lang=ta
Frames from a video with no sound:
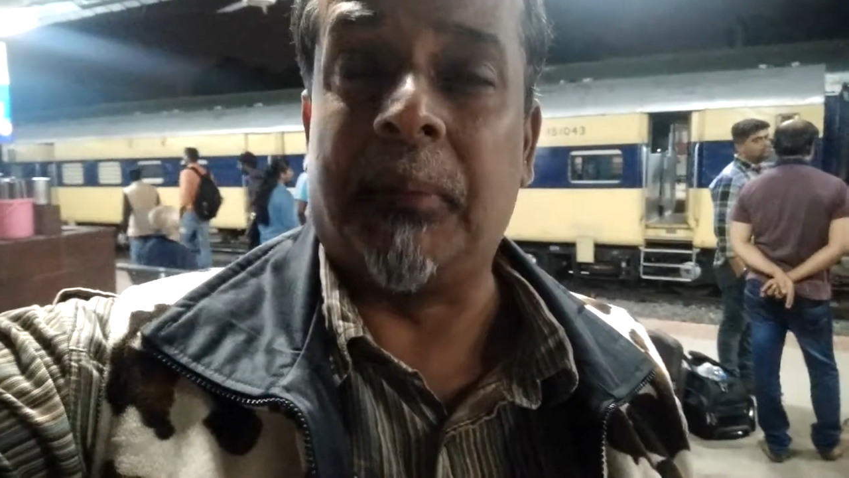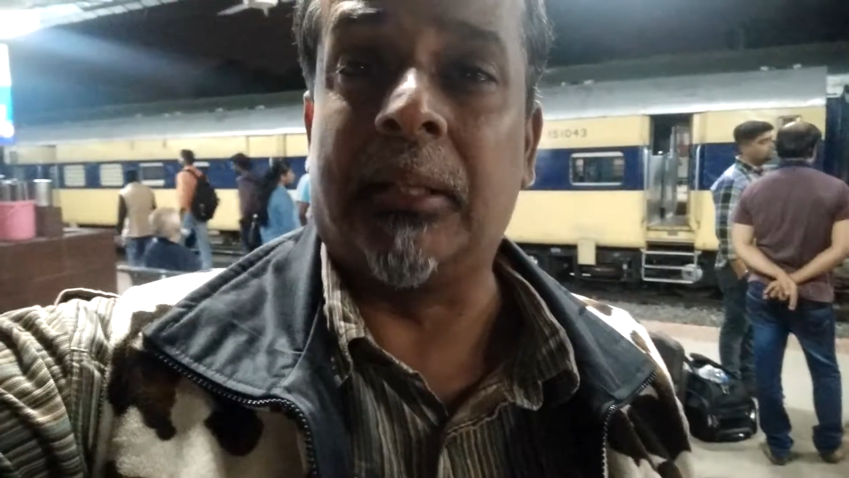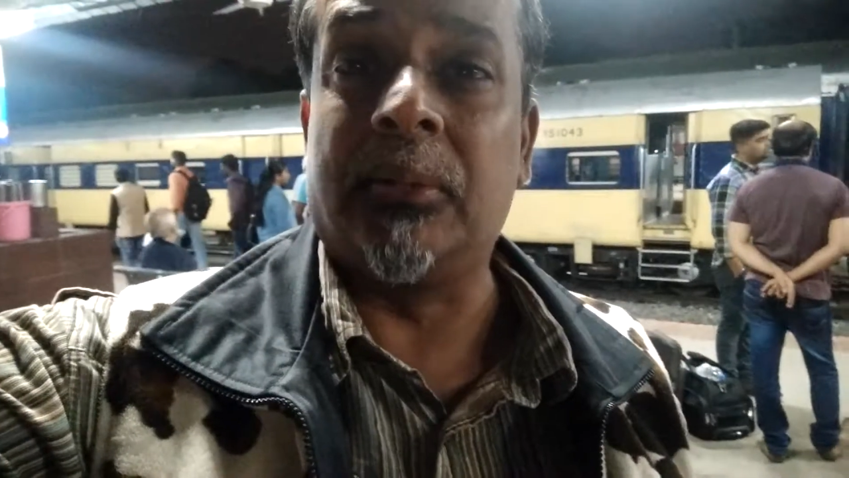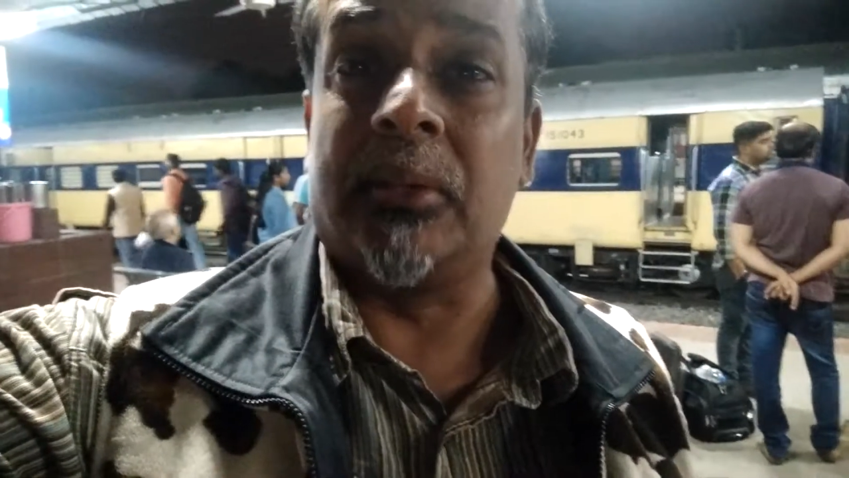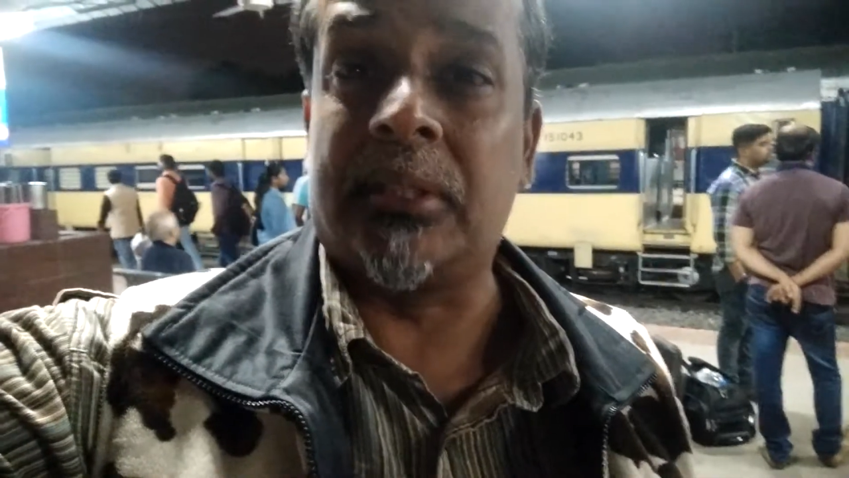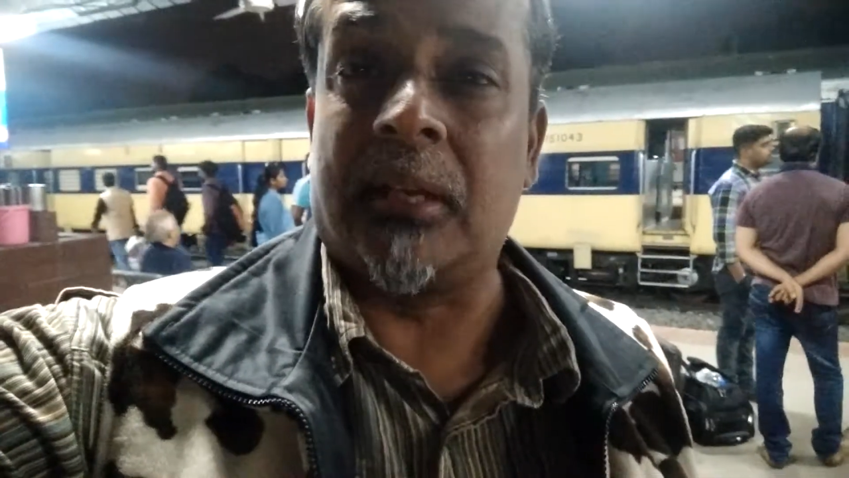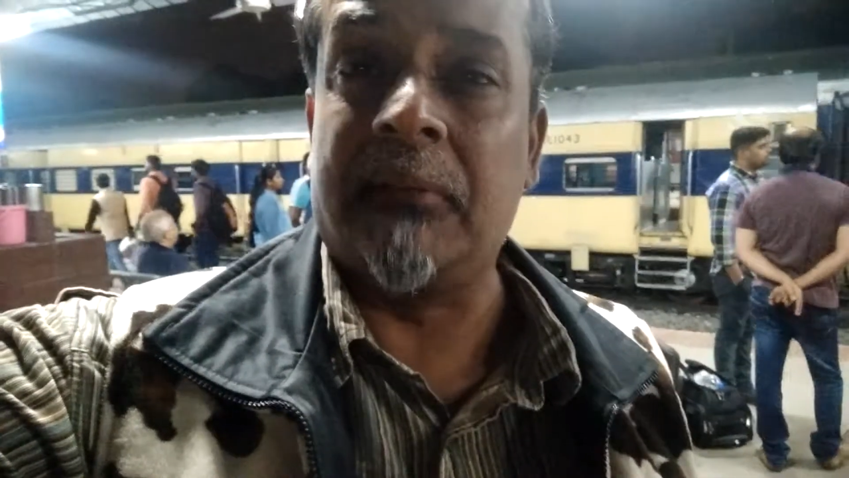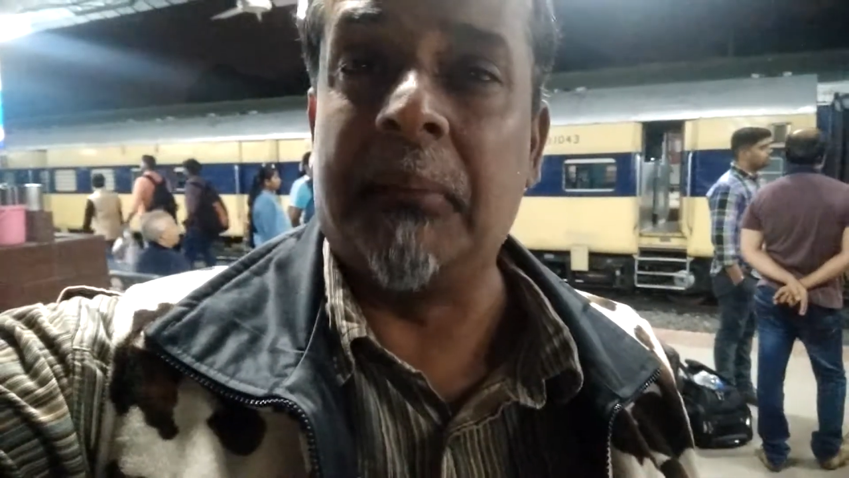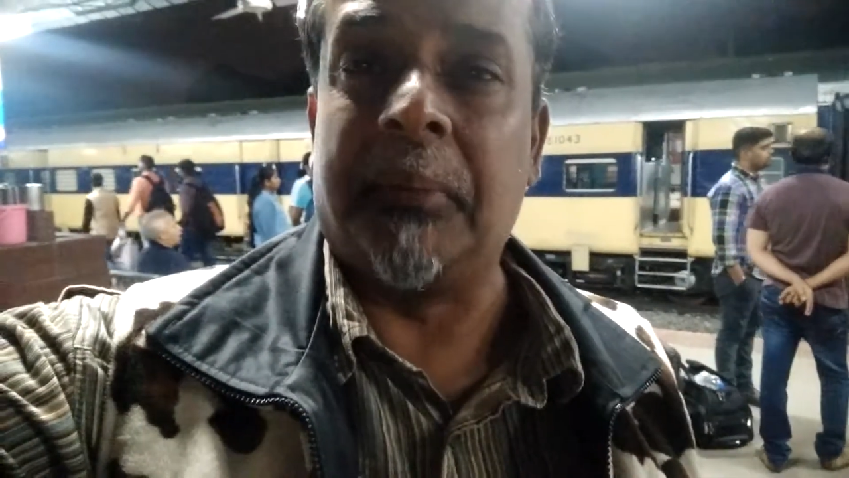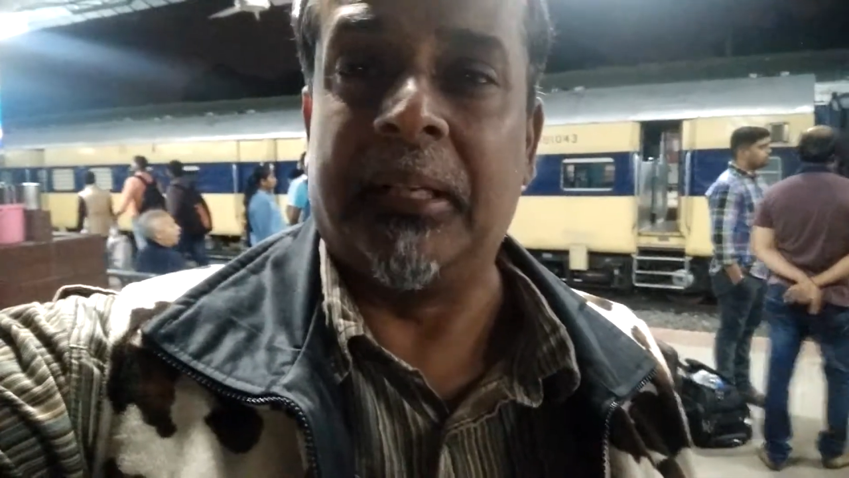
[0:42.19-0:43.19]
பார்த்து ஒரு
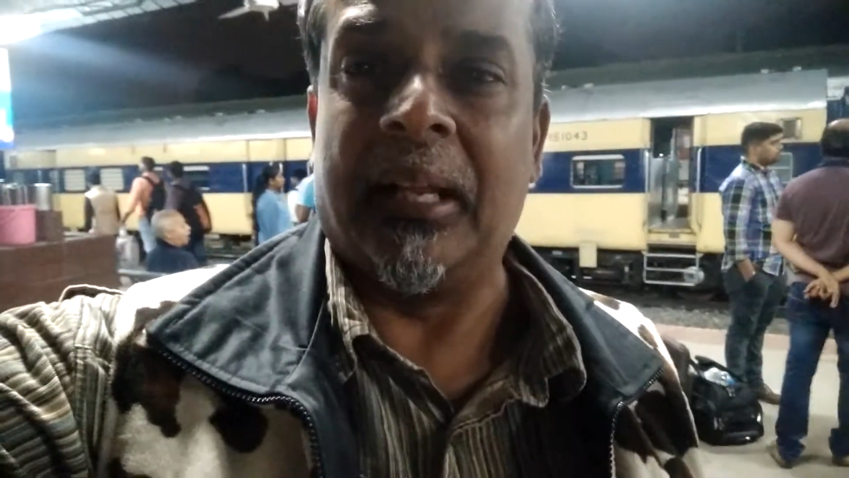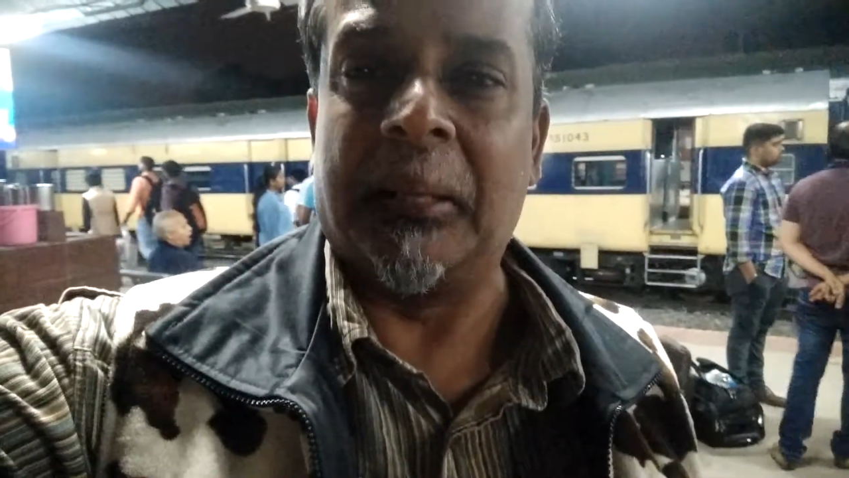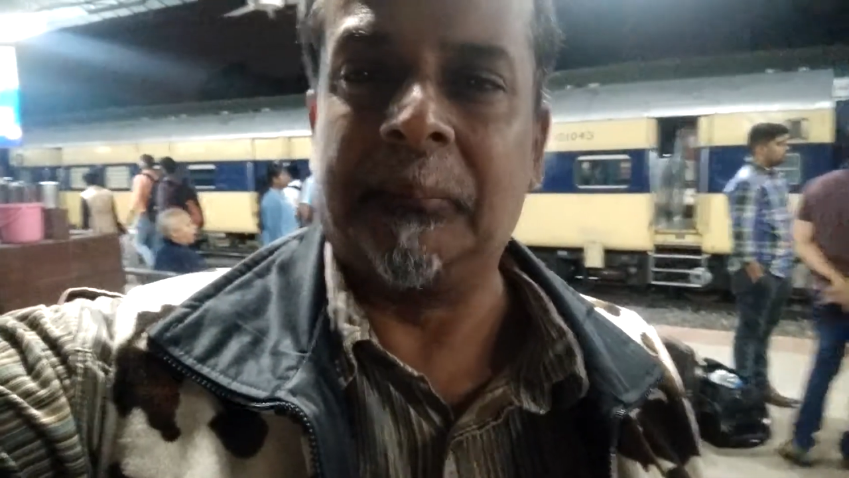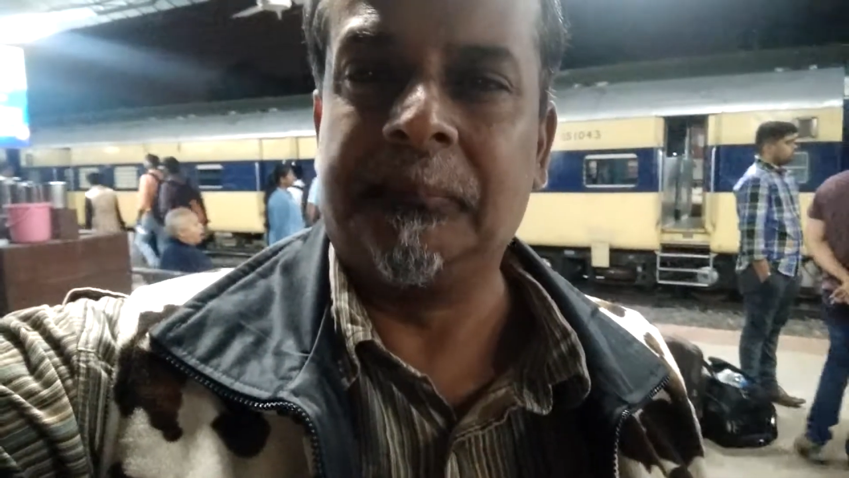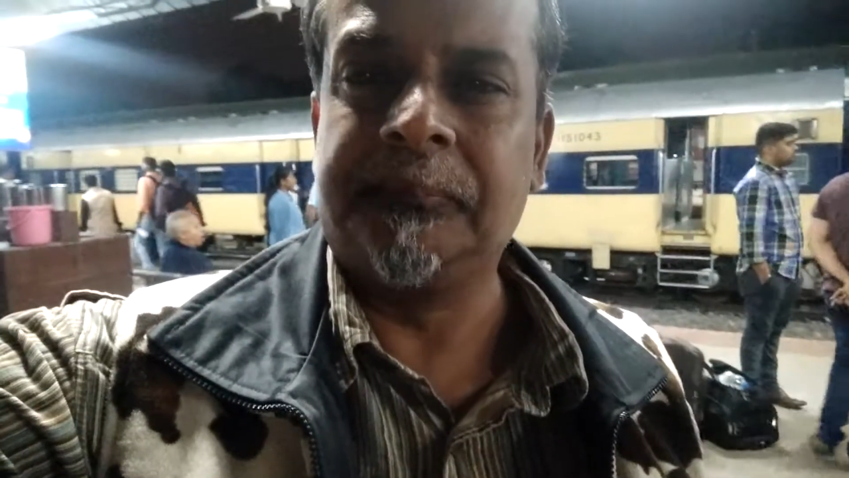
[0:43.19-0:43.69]
சர்வே பண்ணுகிறார்